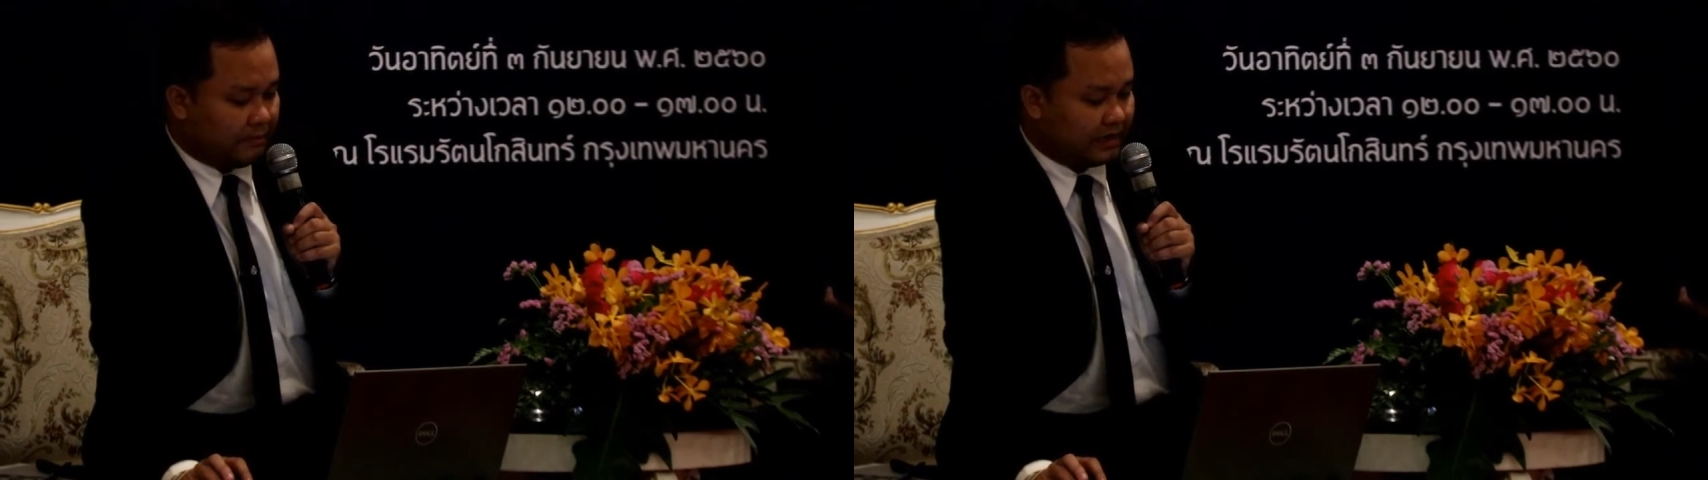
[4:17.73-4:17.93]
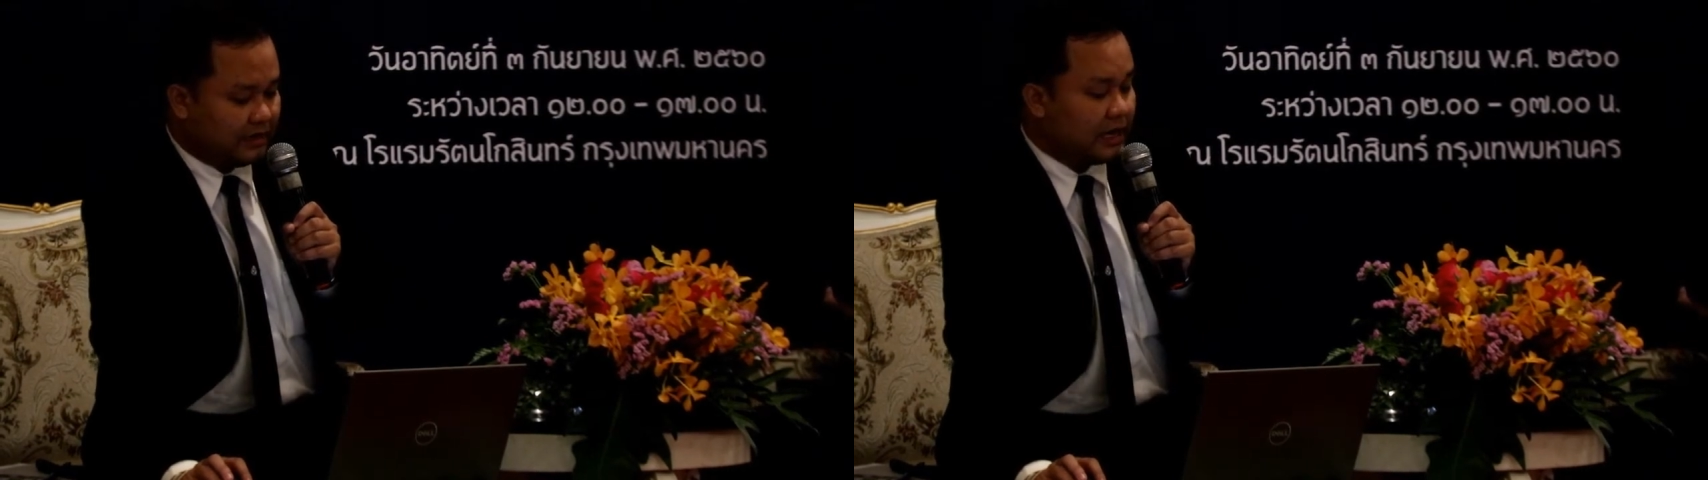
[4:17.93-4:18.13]

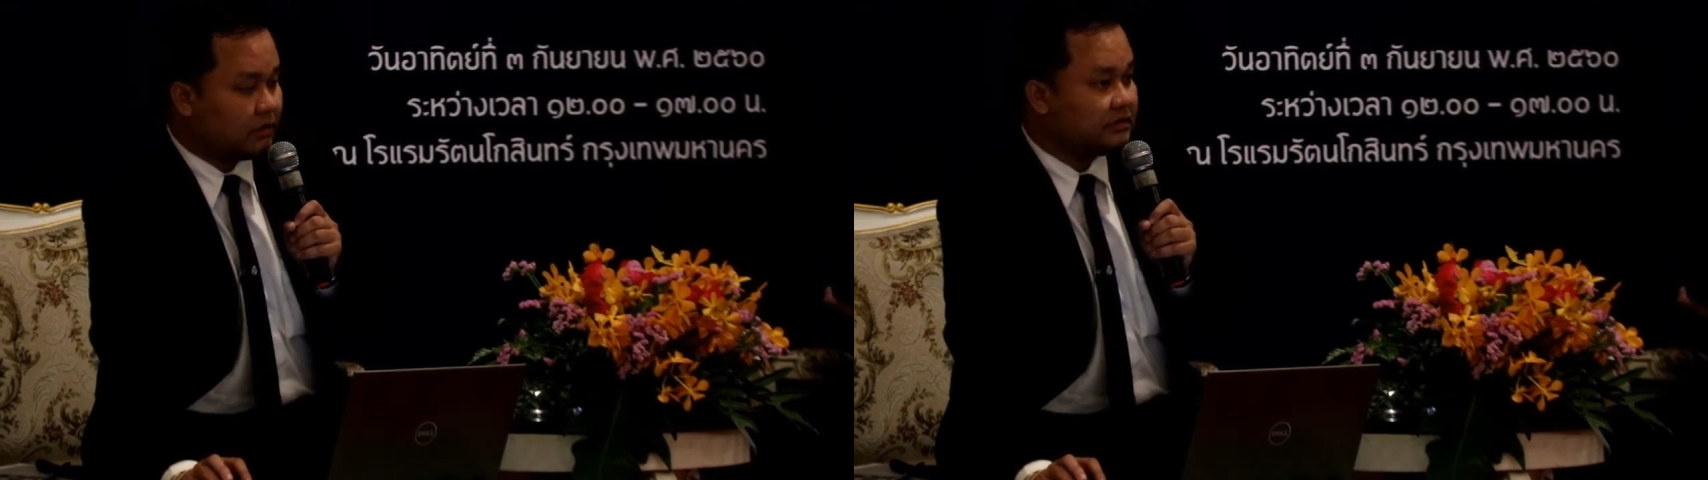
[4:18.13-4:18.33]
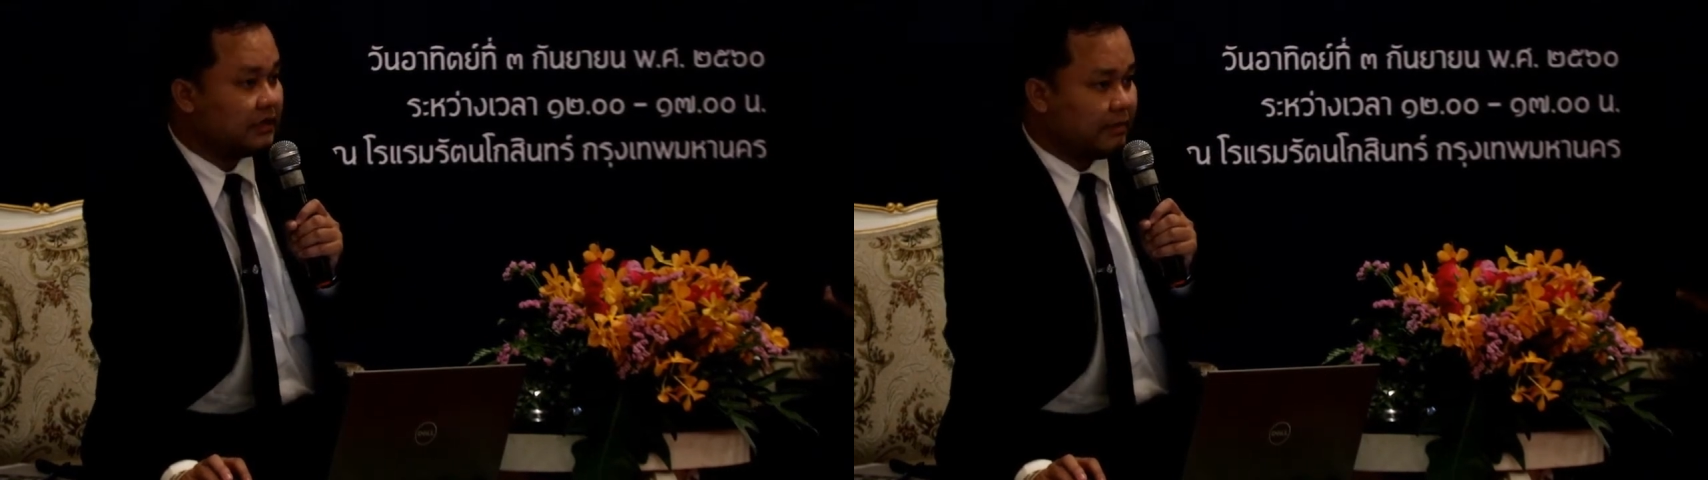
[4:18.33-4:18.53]
พระที่นั่
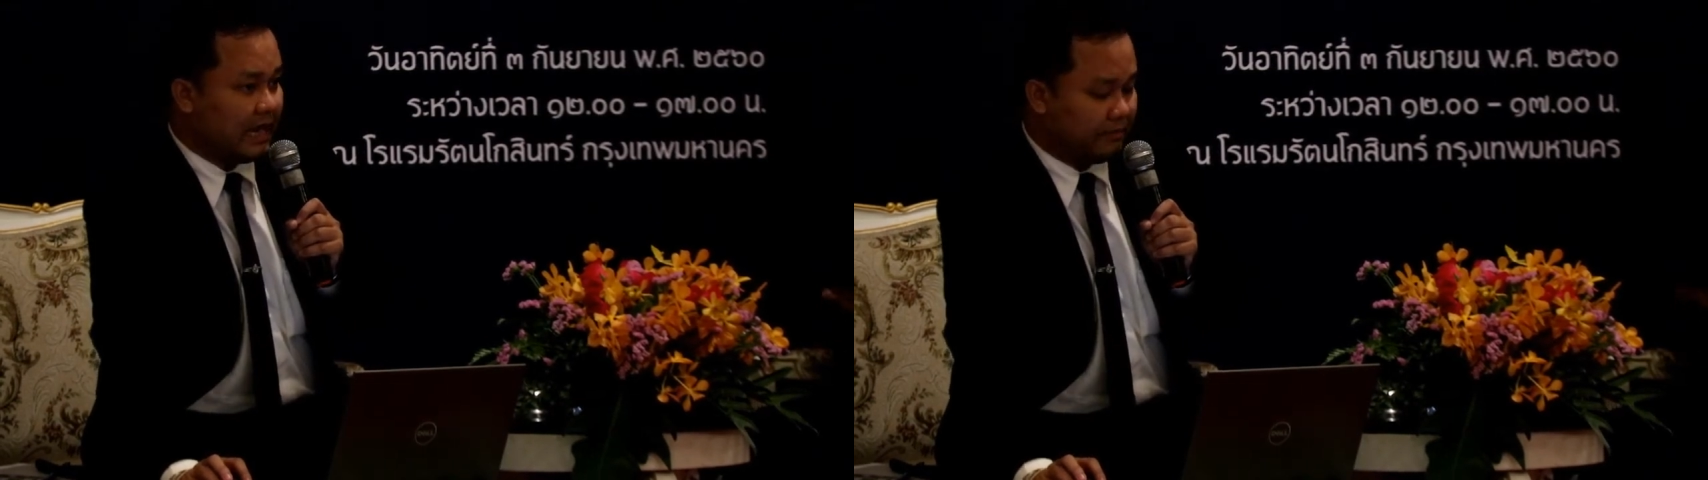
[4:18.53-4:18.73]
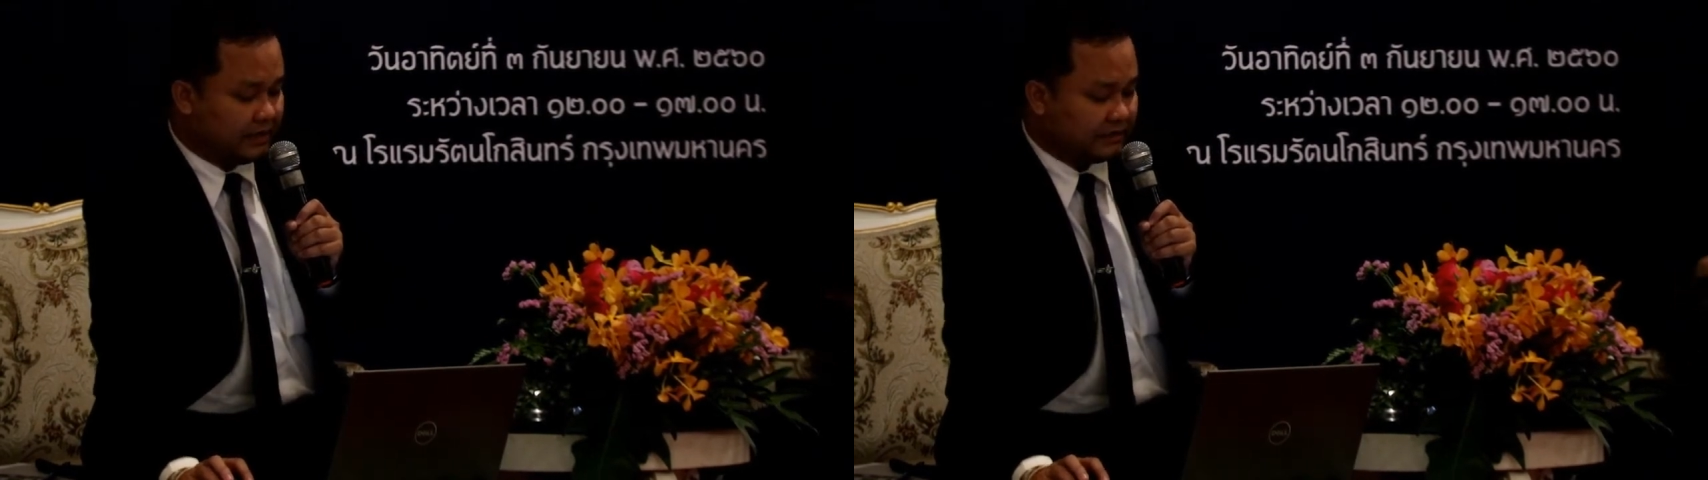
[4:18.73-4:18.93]
งดุสิตม
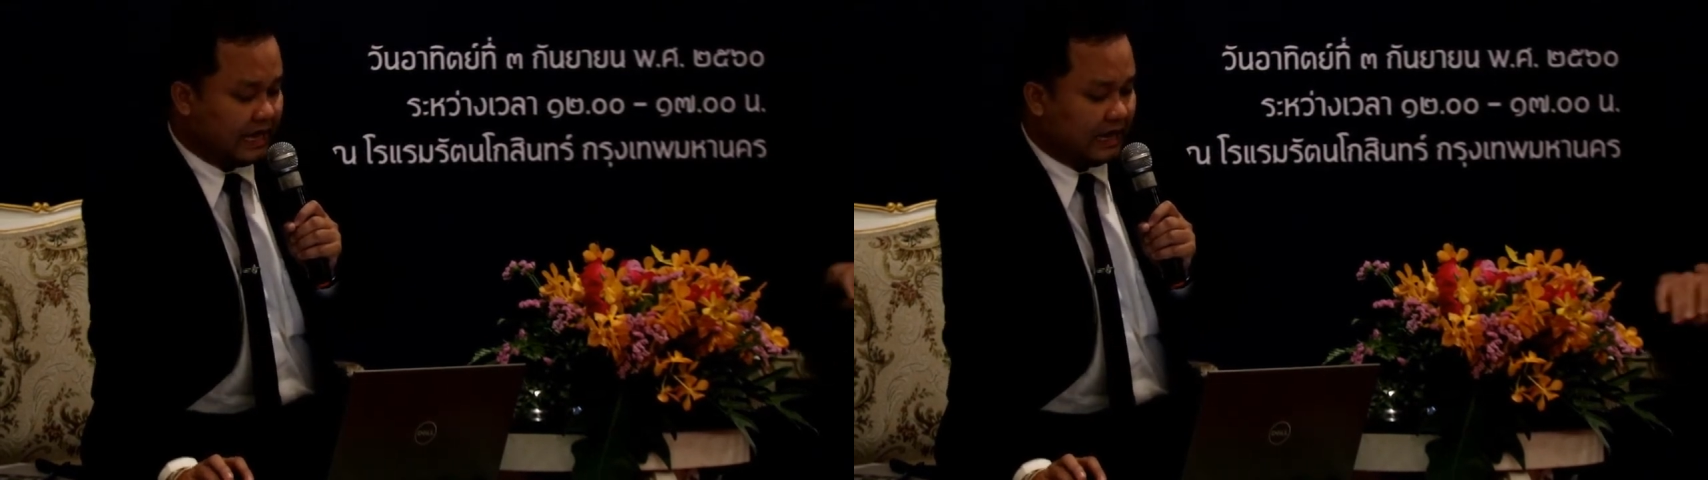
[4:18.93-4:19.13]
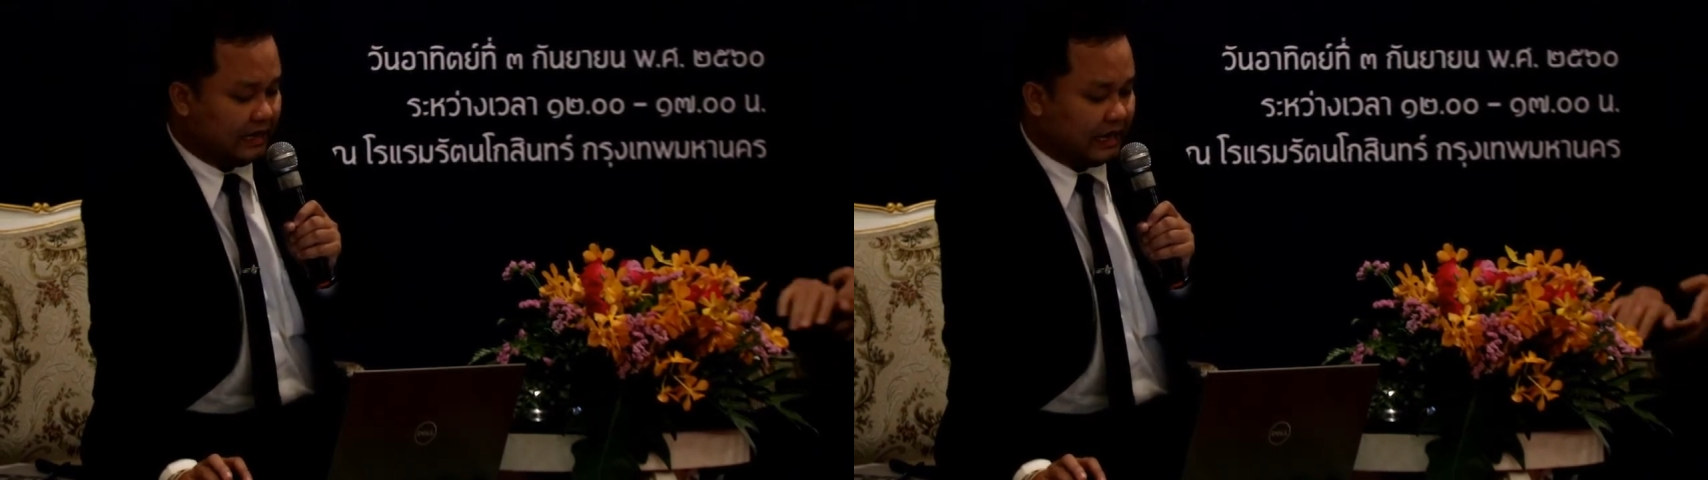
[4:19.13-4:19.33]
หาปรา
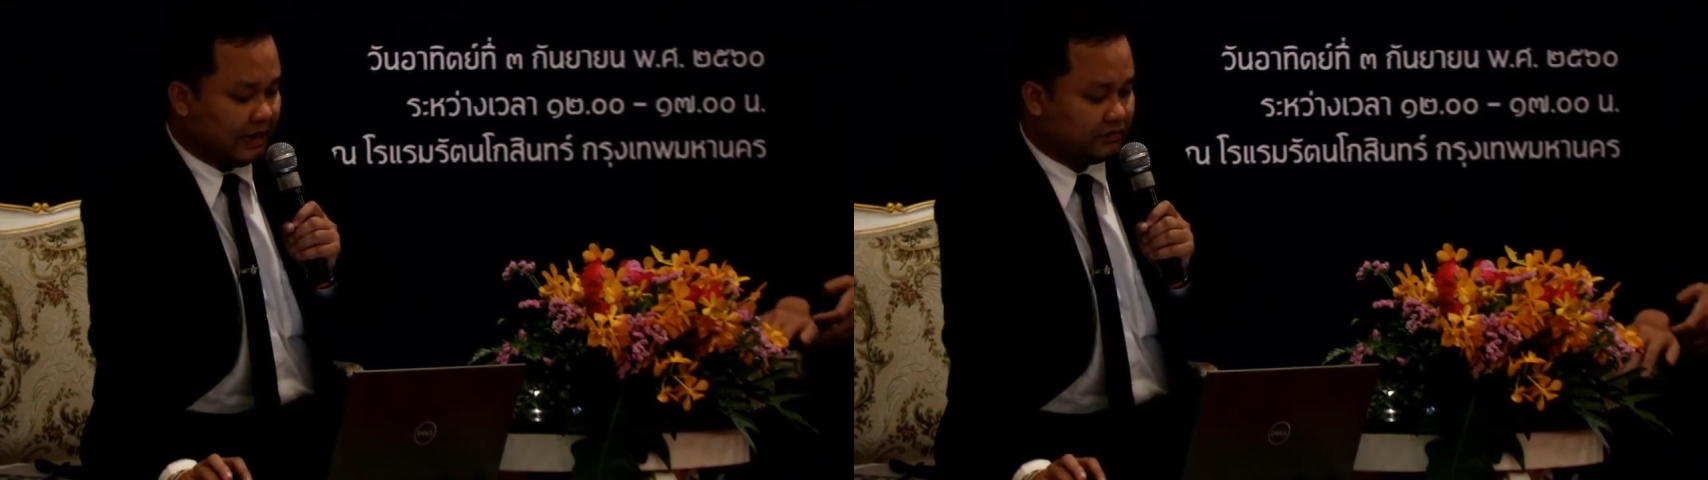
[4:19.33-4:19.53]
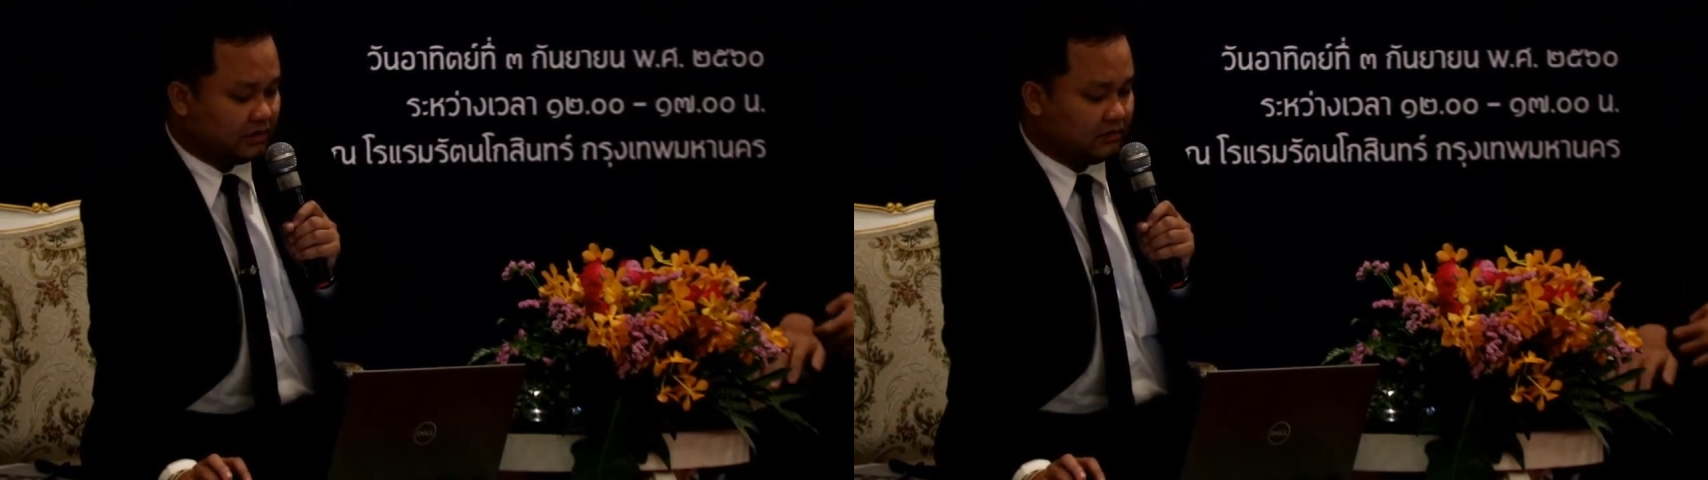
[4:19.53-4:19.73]
สาทนะค
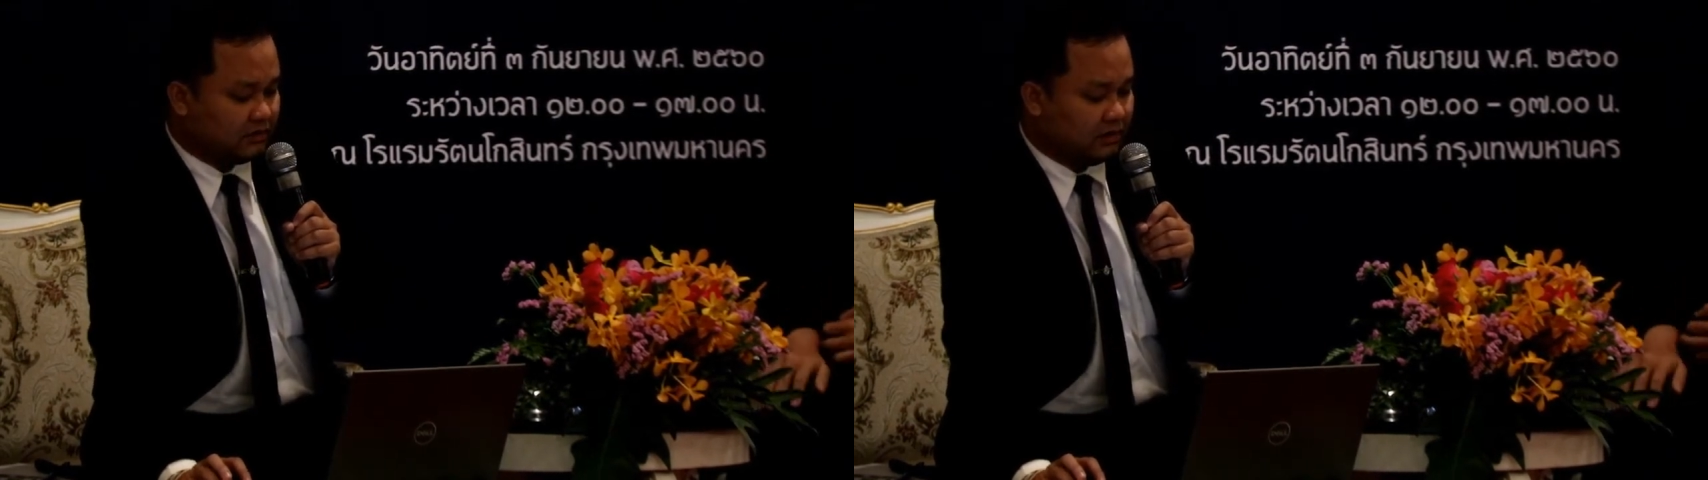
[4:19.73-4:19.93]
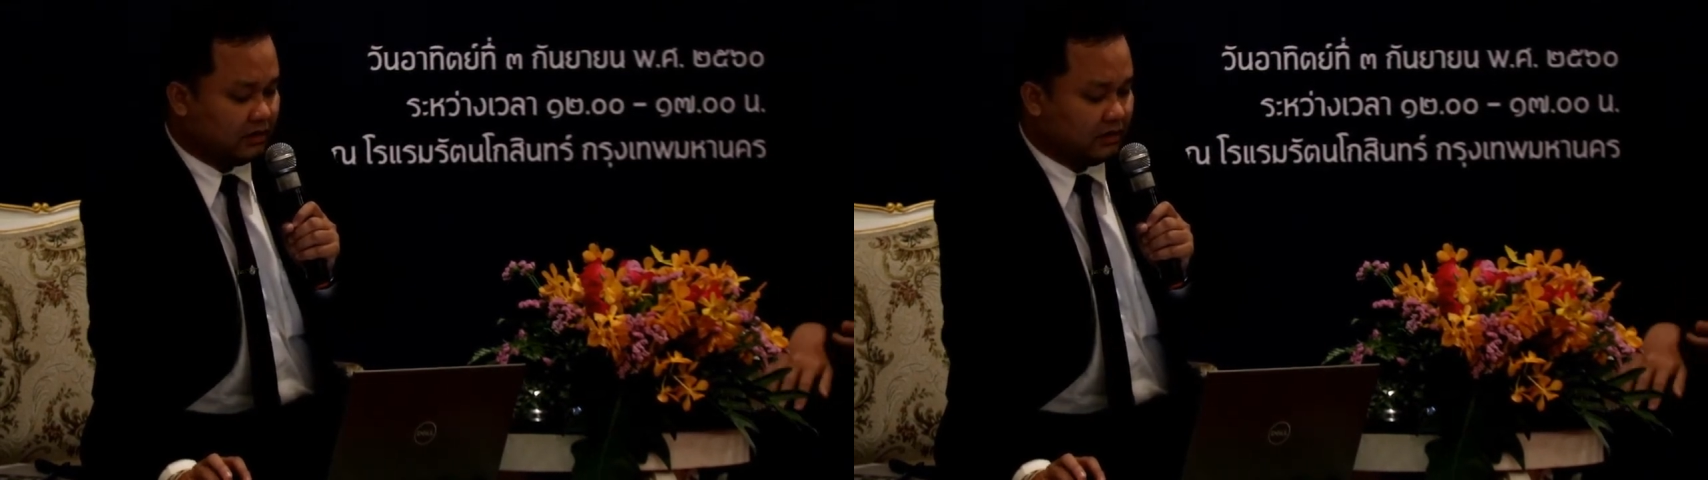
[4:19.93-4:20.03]
รับซึ่ง